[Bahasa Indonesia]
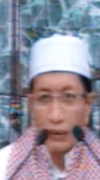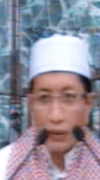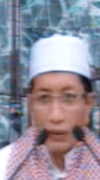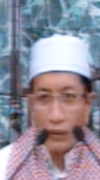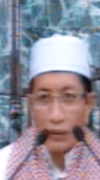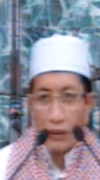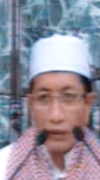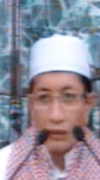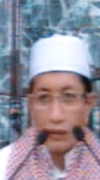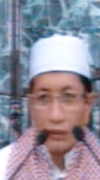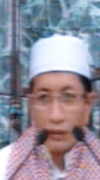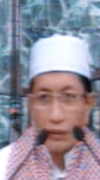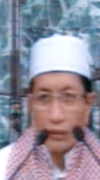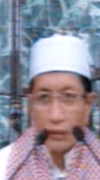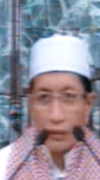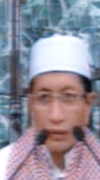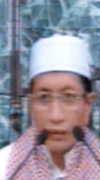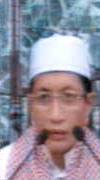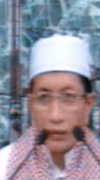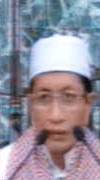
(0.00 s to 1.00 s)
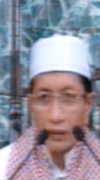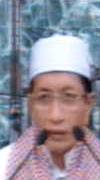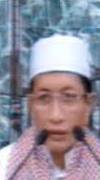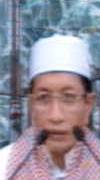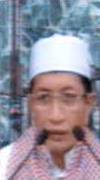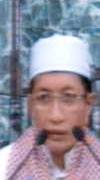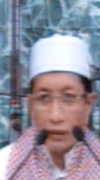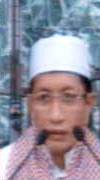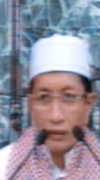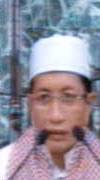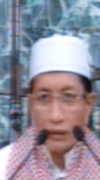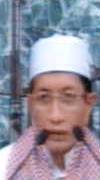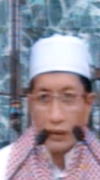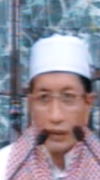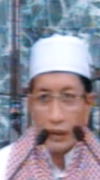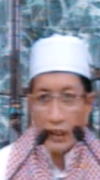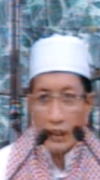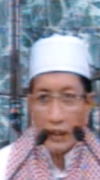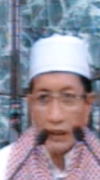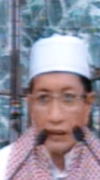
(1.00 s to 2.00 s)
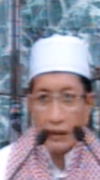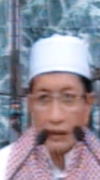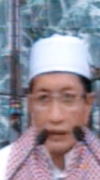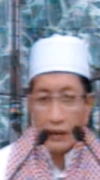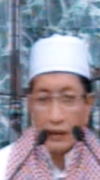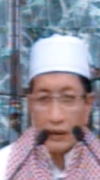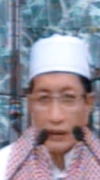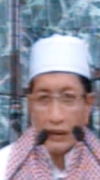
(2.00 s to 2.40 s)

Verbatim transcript: kok yang